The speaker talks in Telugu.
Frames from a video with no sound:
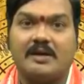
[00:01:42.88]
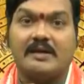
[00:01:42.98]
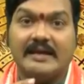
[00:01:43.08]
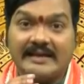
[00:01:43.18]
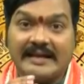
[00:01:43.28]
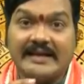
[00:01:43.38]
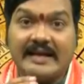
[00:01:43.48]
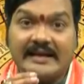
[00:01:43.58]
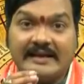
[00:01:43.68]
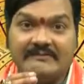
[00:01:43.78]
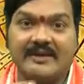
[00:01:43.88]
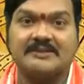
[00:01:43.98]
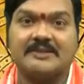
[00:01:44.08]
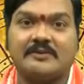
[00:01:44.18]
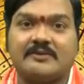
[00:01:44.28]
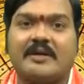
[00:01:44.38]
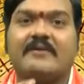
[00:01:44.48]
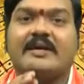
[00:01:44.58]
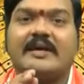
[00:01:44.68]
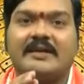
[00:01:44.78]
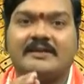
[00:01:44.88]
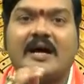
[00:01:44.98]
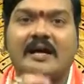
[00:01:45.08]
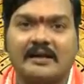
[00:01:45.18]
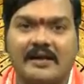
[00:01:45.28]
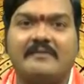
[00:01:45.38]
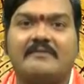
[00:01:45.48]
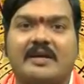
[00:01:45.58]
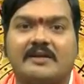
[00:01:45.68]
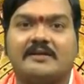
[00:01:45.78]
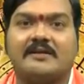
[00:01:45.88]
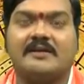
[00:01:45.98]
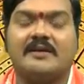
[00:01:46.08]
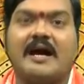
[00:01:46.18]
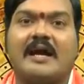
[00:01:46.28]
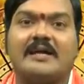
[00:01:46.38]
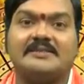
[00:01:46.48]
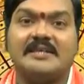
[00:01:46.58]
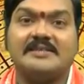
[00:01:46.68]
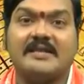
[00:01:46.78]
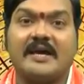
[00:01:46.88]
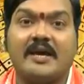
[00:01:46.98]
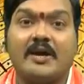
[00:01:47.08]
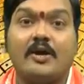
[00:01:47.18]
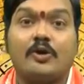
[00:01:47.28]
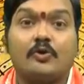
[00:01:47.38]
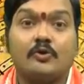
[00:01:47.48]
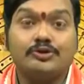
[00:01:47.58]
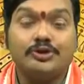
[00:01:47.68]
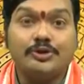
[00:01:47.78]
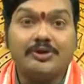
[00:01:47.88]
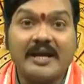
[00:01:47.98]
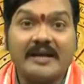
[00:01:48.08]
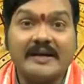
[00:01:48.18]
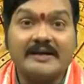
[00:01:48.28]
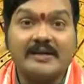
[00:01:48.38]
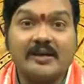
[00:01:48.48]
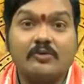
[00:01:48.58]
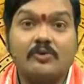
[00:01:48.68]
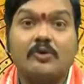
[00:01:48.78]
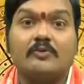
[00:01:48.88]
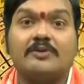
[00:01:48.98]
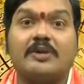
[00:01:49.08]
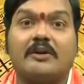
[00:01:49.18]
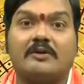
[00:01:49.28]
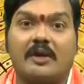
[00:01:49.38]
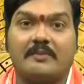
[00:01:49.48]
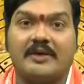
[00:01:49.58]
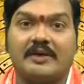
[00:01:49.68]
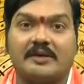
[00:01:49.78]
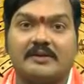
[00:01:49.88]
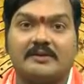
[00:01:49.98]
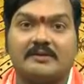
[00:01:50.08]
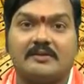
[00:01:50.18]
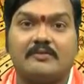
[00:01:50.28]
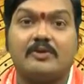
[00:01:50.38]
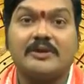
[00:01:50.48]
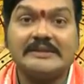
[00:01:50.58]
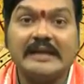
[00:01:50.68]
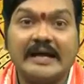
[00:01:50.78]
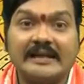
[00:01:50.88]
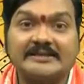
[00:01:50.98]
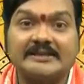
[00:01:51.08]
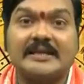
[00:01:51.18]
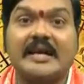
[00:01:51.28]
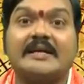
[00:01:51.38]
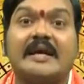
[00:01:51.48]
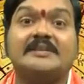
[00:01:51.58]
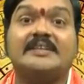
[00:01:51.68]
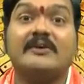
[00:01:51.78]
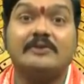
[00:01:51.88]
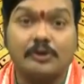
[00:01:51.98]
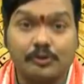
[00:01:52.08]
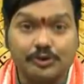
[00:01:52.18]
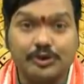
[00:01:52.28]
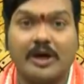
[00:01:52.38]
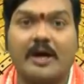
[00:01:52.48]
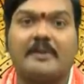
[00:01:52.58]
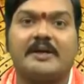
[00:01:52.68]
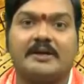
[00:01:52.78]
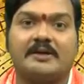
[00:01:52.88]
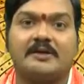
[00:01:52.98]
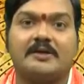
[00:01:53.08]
లేదా ఎర్రటి వస్త్రం ఎవరికైనా దానంగా ఇవ్వాలి అలా చేస్తే కుజుడు ఎర్రటి రంగులో ఉంటాడు కాబట్టి మృగశిర నక్షత్రానికి అధిదేవత కుజుడు కాబట్టి